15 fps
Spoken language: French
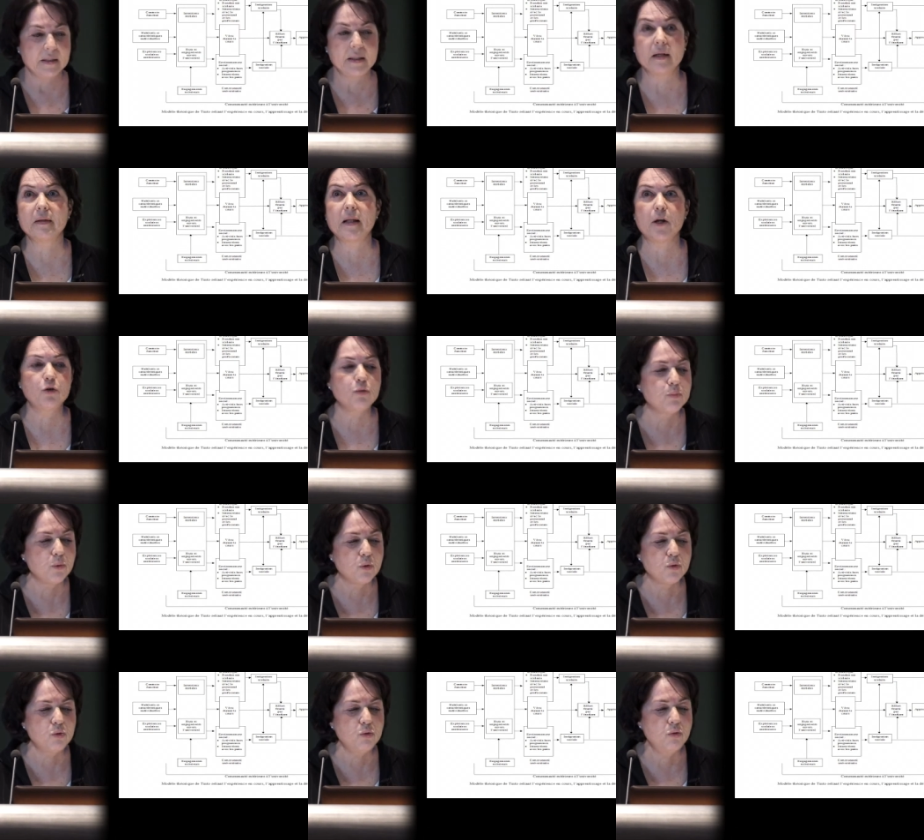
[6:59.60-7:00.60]
y en a eu
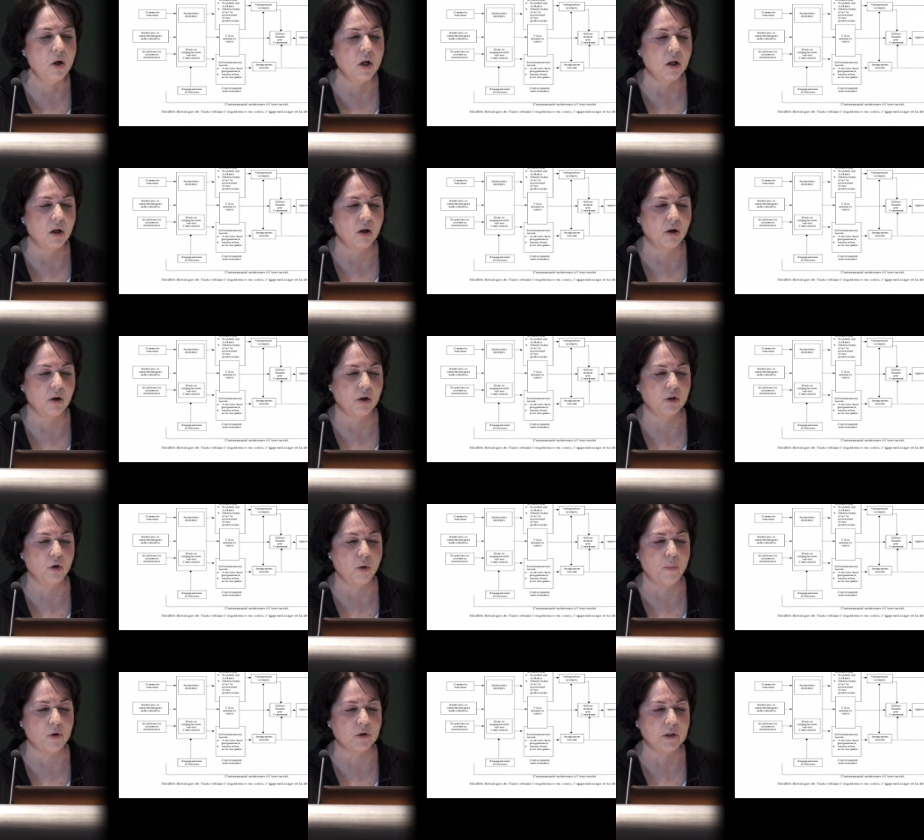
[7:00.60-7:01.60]
beaucoup euh,
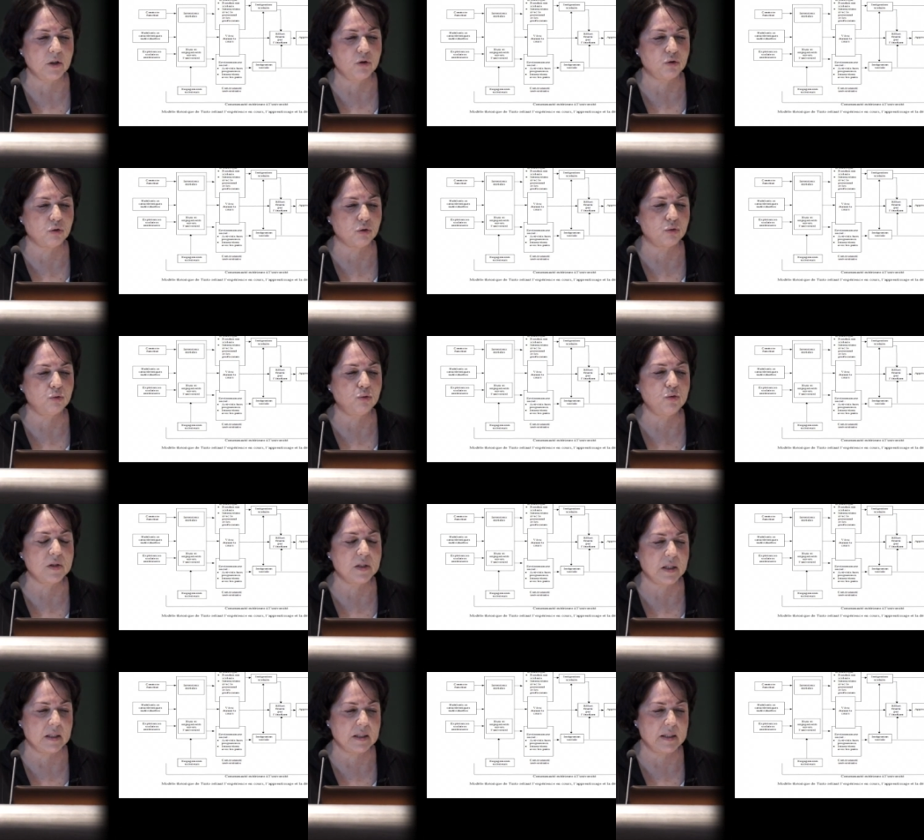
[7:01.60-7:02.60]
qui ont porté sur tous
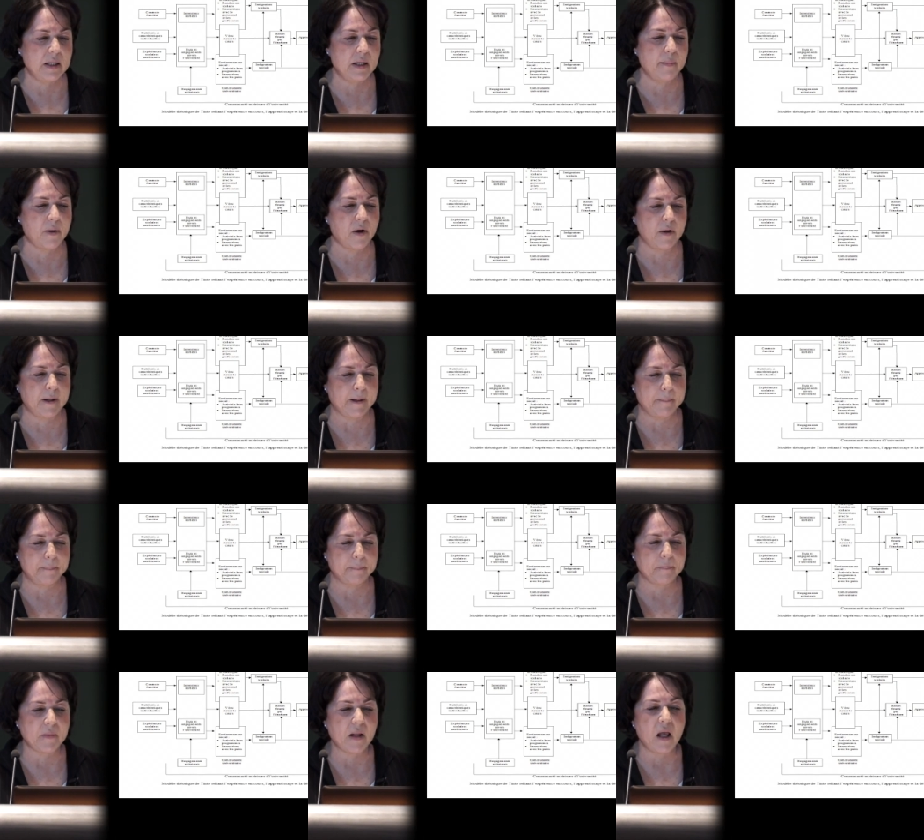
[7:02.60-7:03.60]
ces éléments-là.
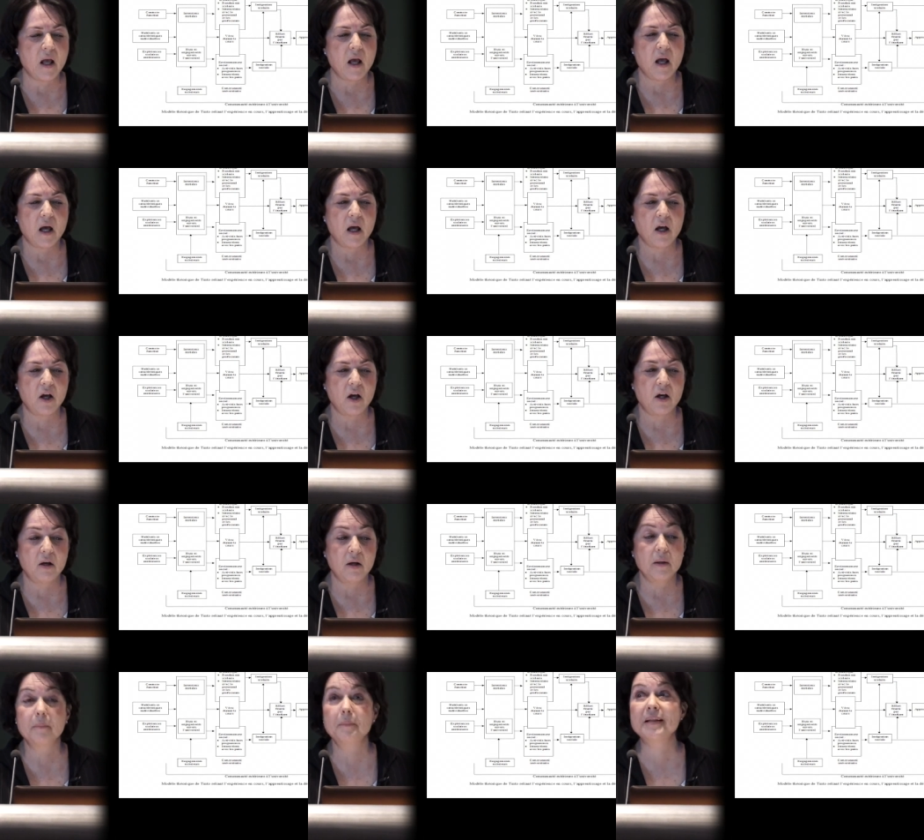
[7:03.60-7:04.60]

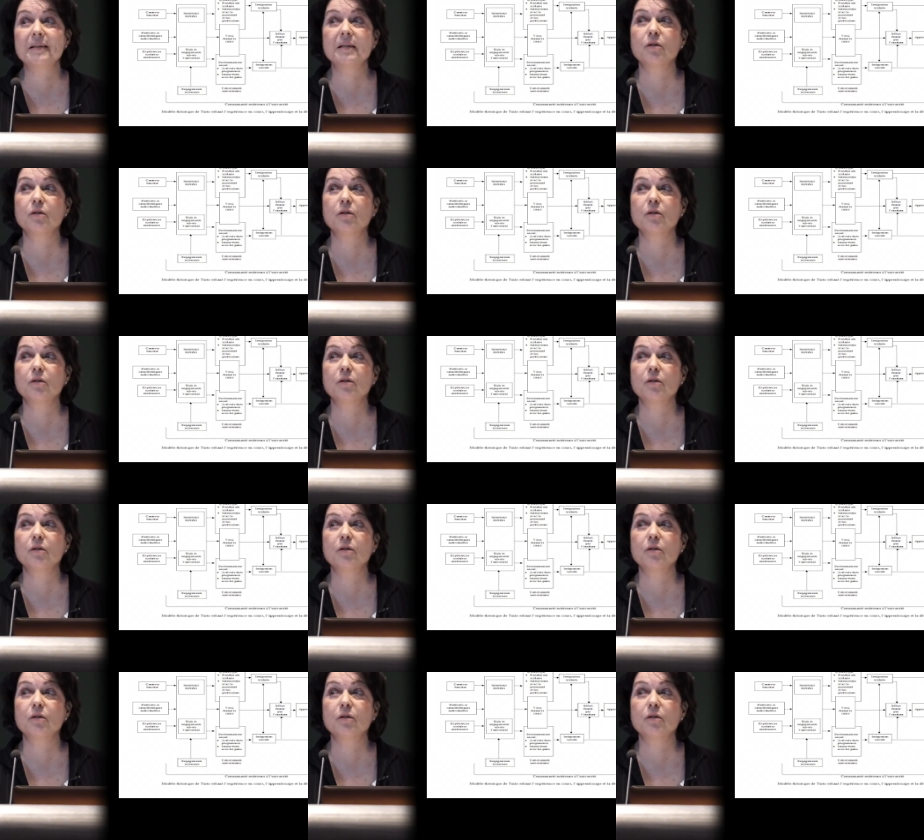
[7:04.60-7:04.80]
mais